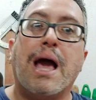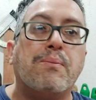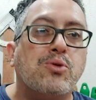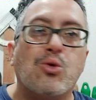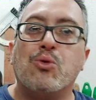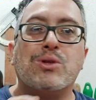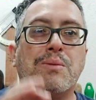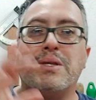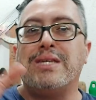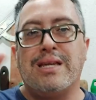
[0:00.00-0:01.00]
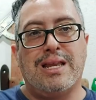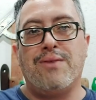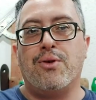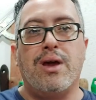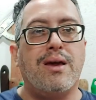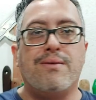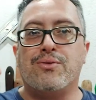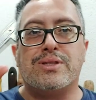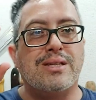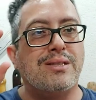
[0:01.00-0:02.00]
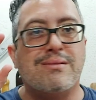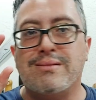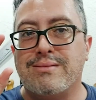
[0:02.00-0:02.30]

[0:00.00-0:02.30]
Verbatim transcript: É absolutamente incrível. É, você